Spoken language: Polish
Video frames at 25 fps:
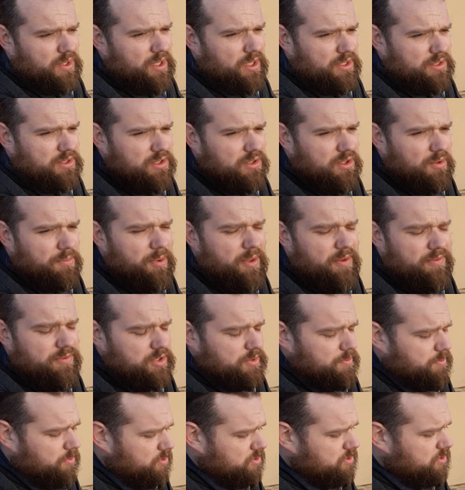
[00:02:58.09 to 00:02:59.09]
Jak tylko pojawią
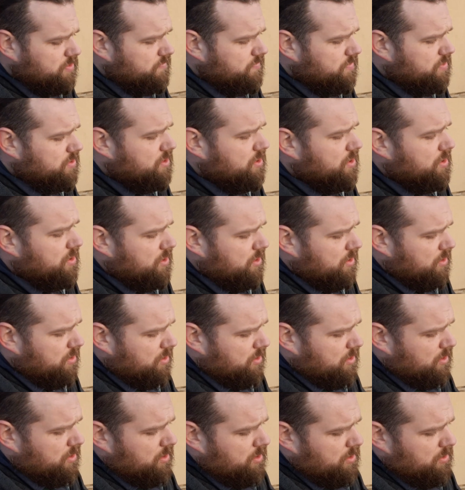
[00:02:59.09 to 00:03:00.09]
się pokrzywy,
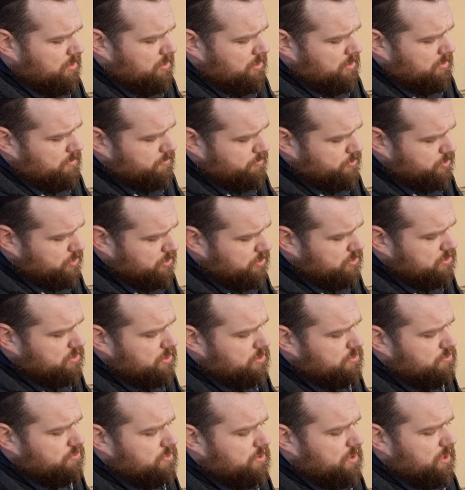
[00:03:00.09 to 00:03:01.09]

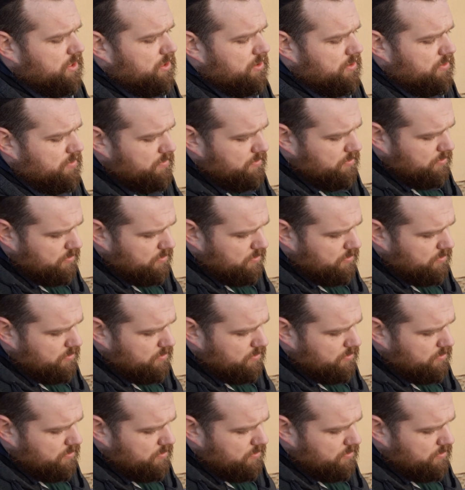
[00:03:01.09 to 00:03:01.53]
przyniosę je tutaj,